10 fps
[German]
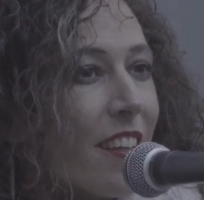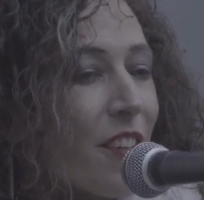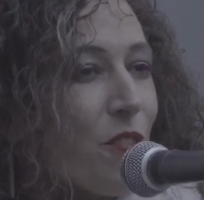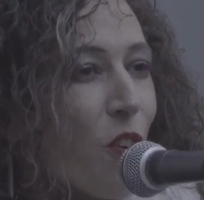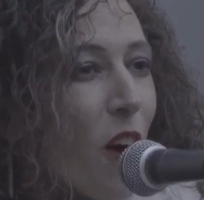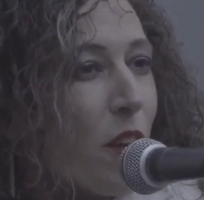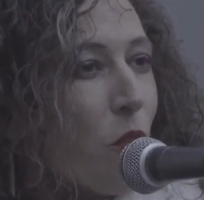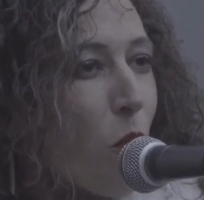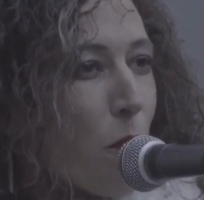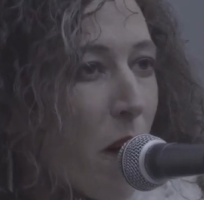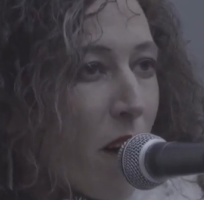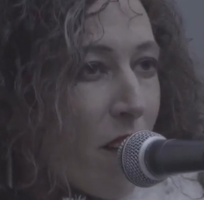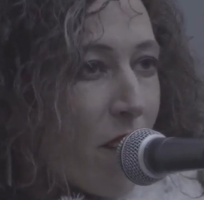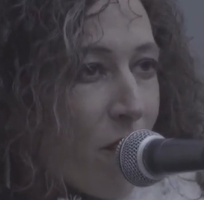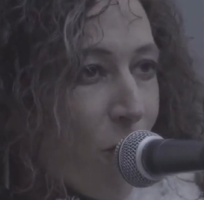das für eine
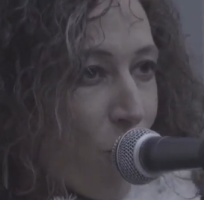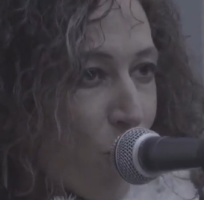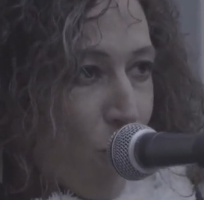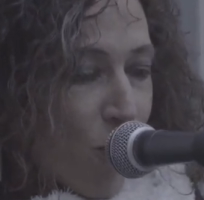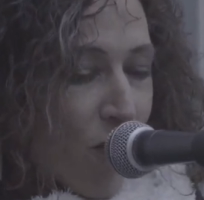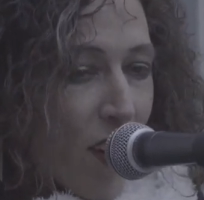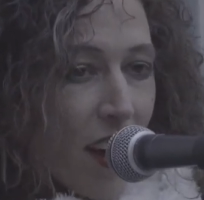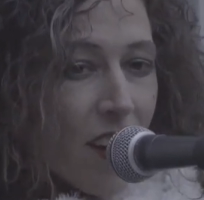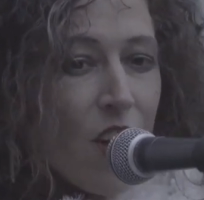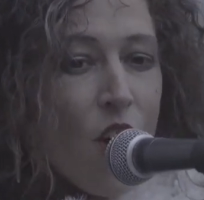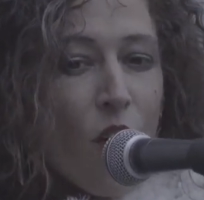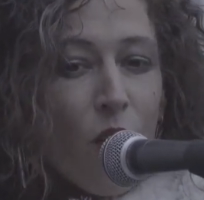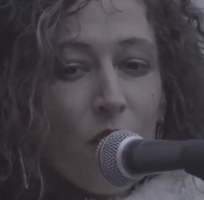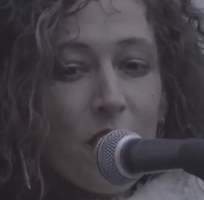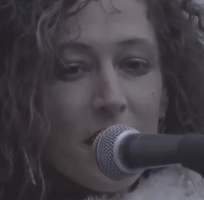Oper vonnöten wäre.
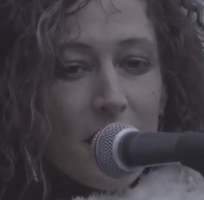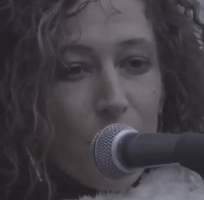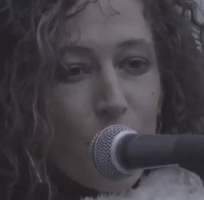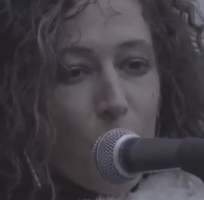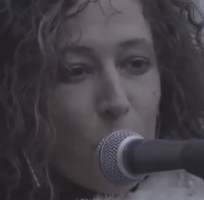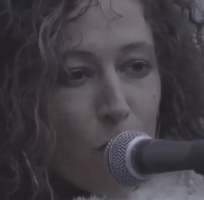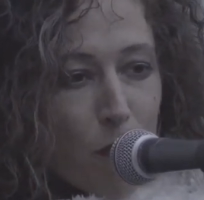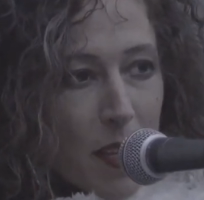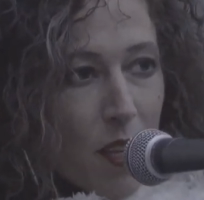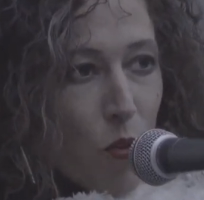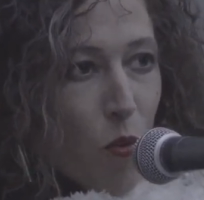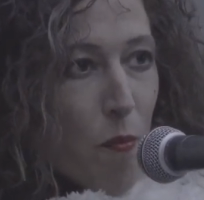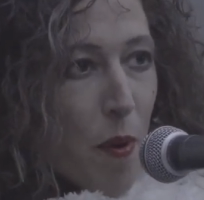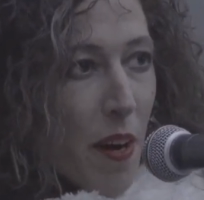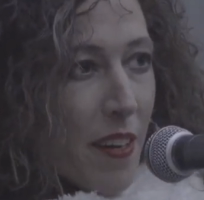Und diese fünf
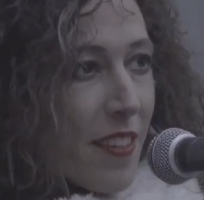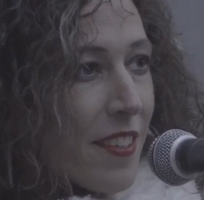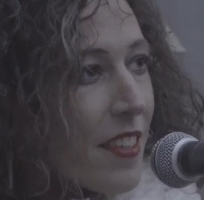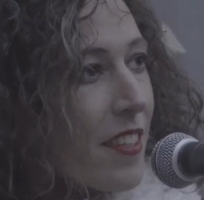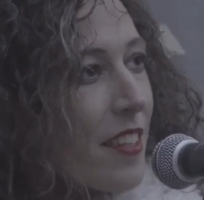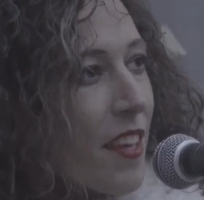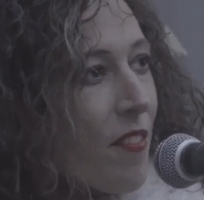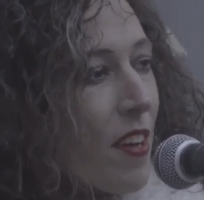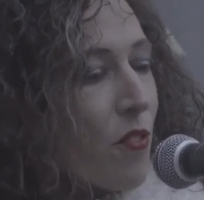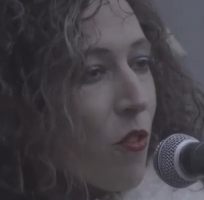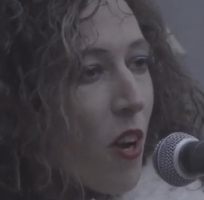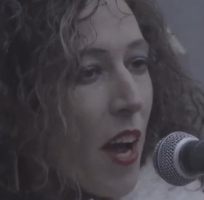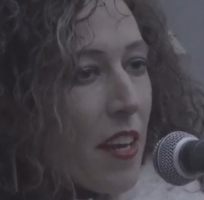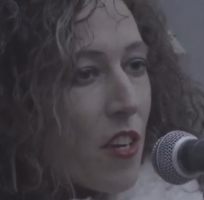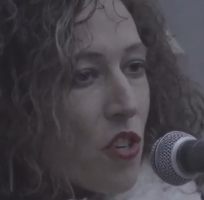Mini-Opern sind jeweils von
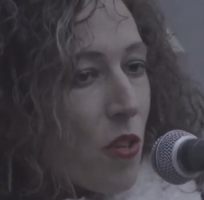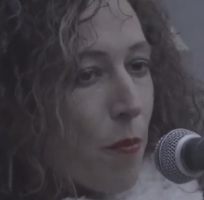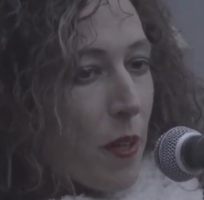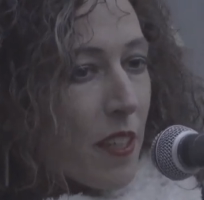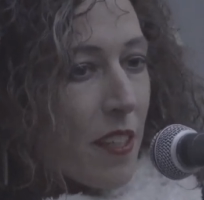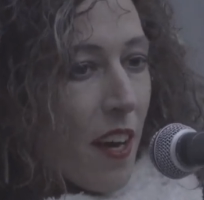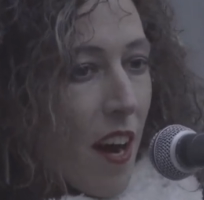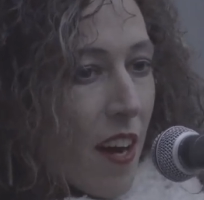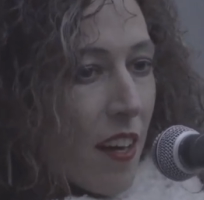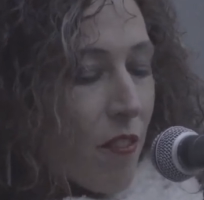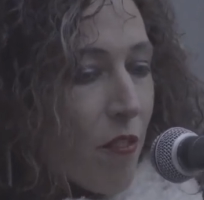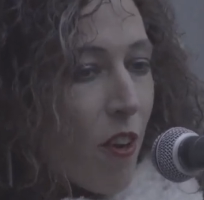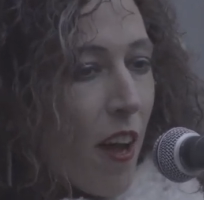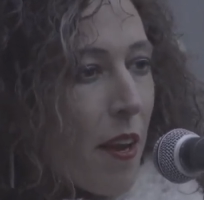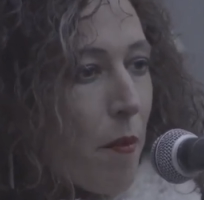einer Stimme getragen,
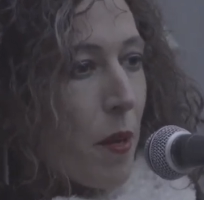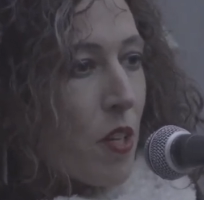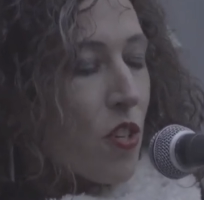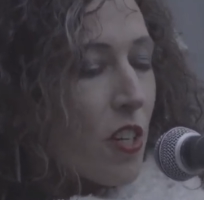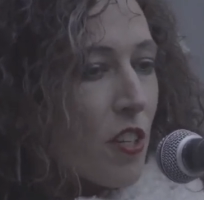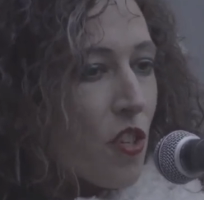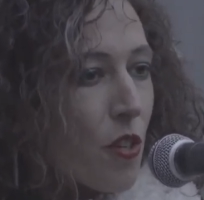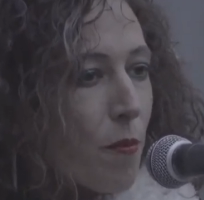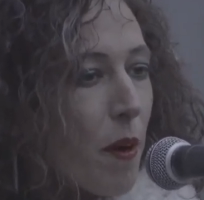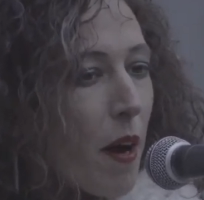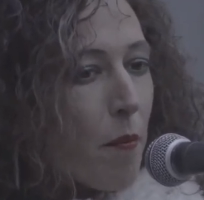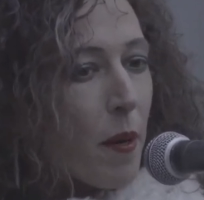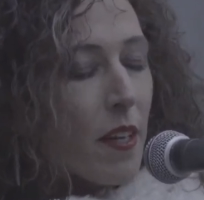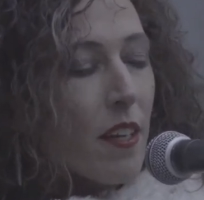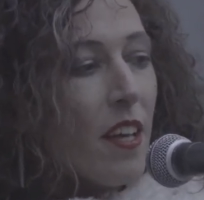von einer menschlichen Stimme,
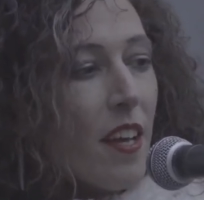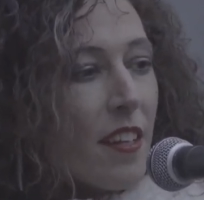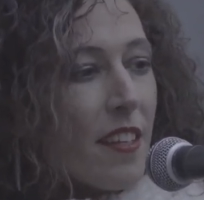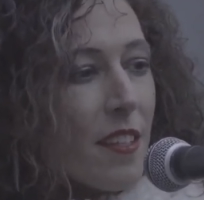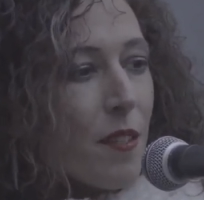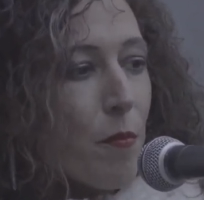aber das